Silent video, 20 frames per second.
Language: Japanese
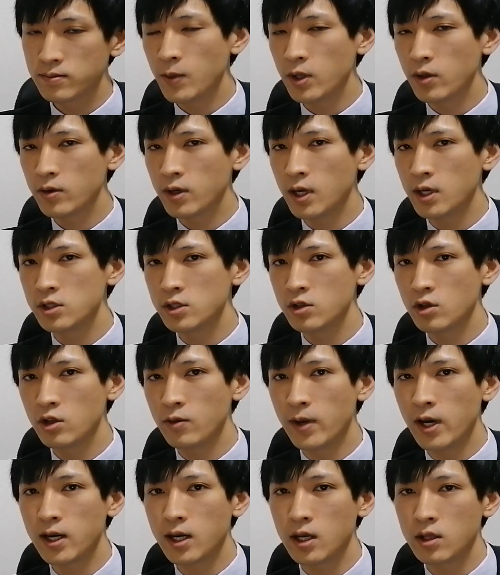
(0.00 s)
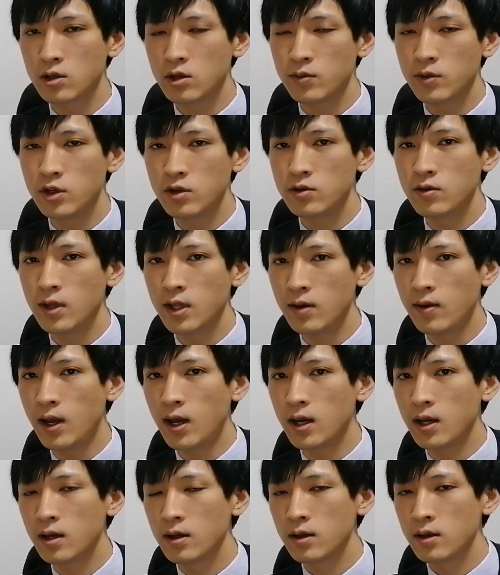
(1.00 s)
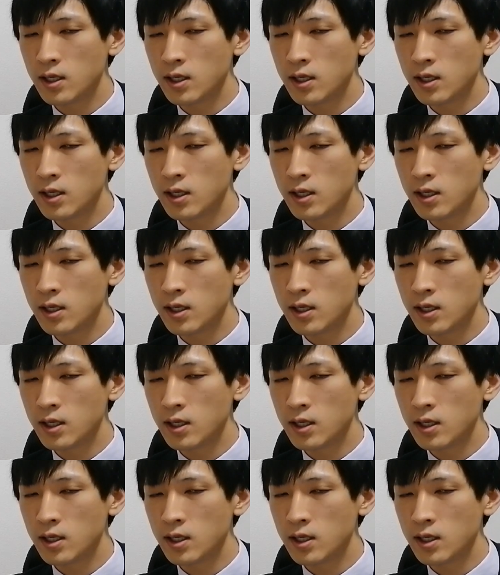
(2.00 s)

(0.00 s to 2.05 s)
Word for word: 今の現状のマーケットを見る上では